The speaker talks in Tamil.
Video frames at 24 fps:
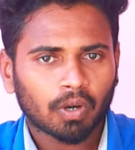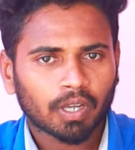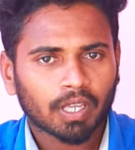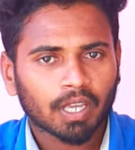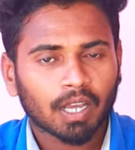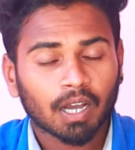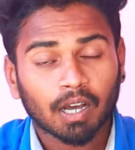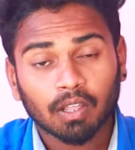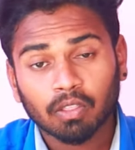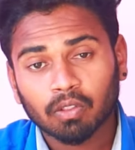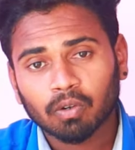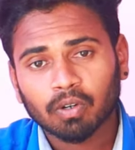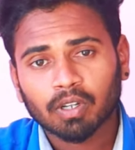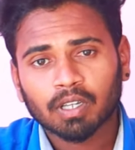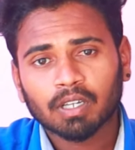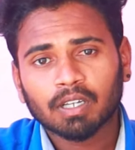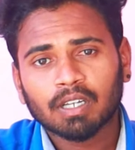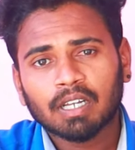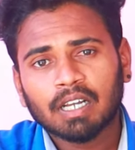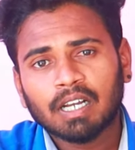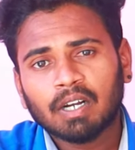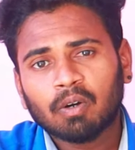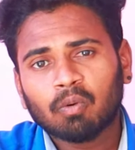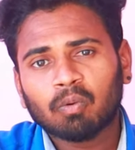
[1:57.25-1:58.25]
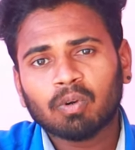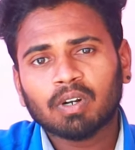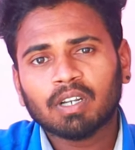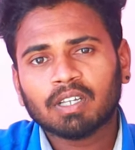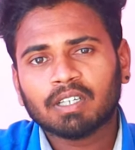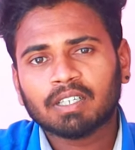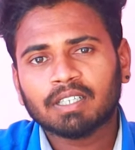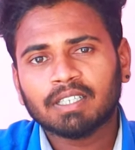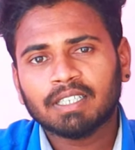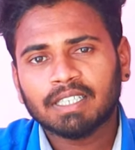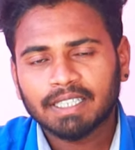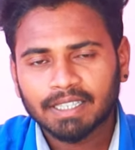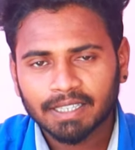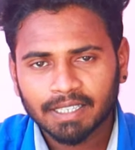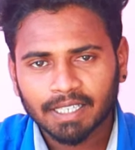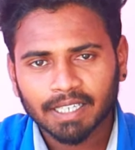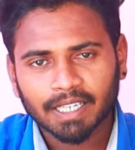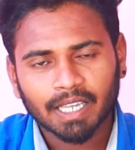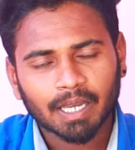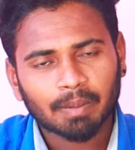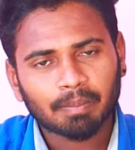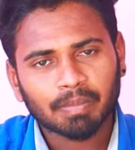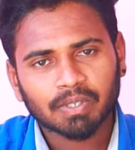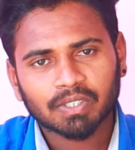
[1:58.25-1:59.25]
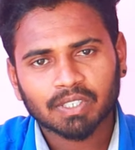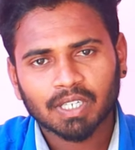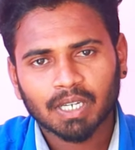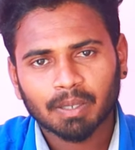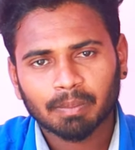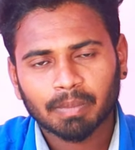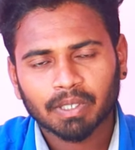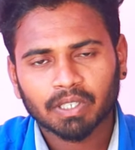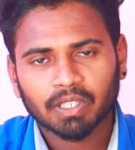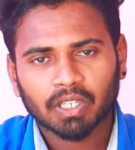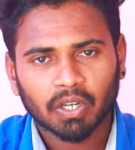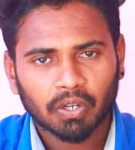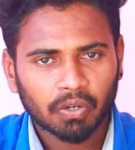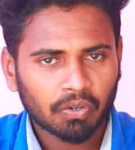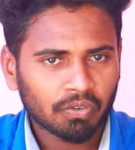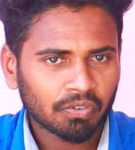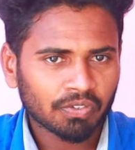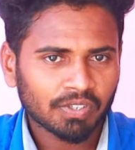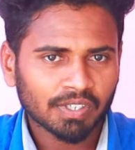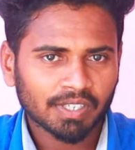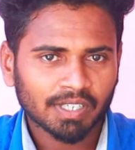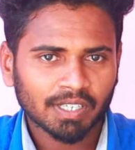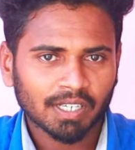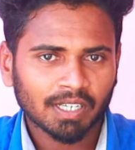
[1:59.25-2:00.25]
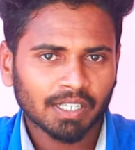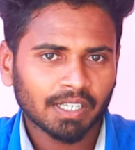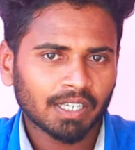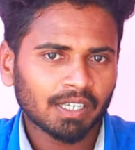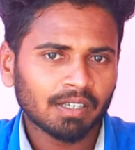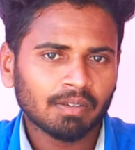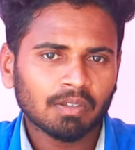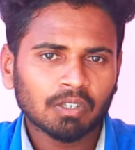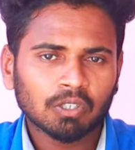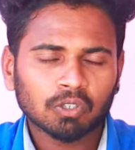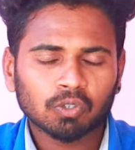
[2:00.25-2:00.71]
ஓகே அதோட உங்களுக்கு இந்த கேம்பஸ்லேயே பார்த்தீங்கன்னா யூனிவர்சிட்டிலேயே